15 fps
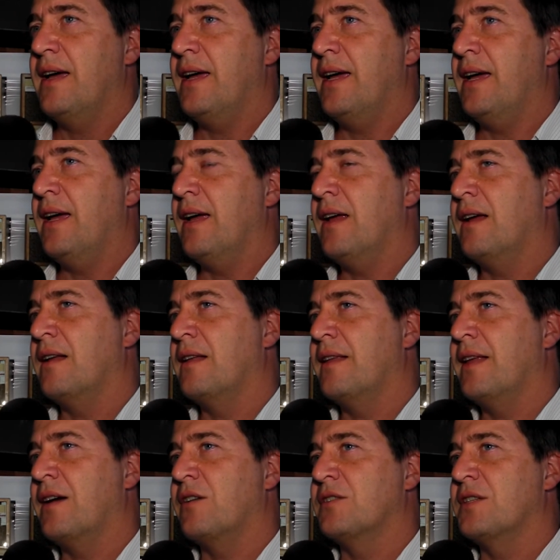eh, eh,
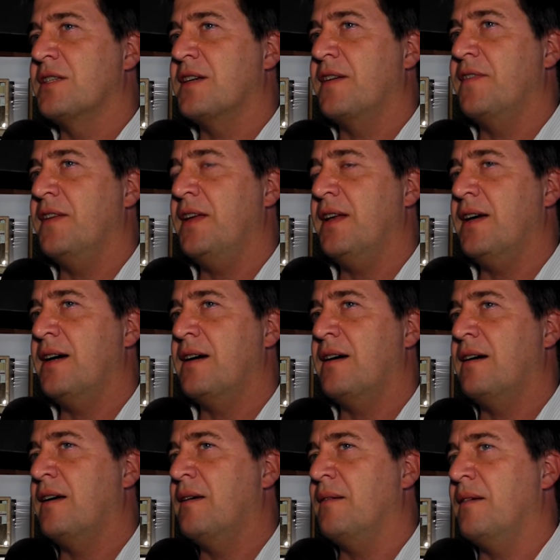de cosecha
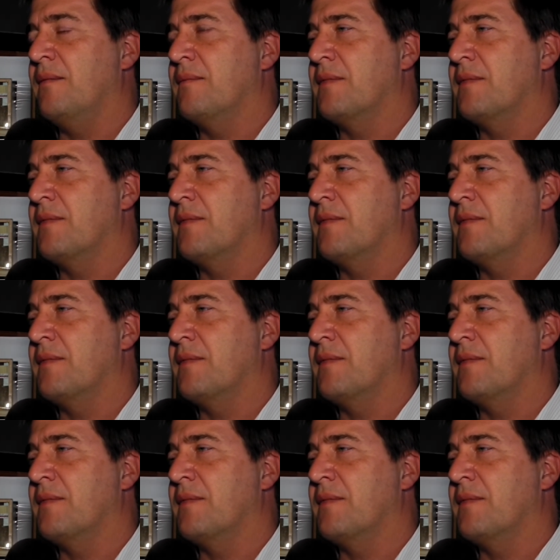fina, eh,